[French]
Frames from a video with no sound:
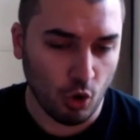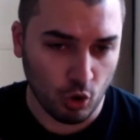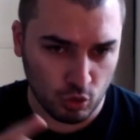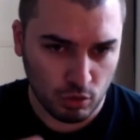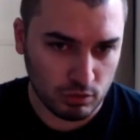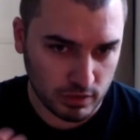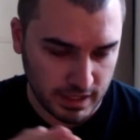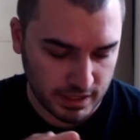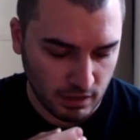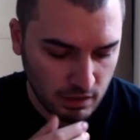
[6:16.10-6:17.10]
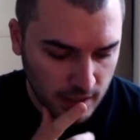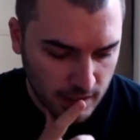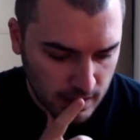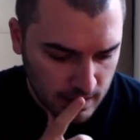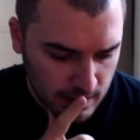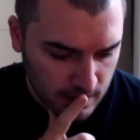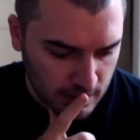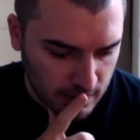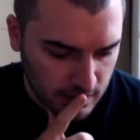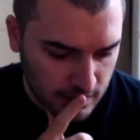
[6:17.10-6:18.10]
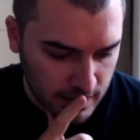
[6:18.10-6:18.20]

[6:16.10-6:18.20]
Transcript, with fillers: En cours, donc à l'école, euh,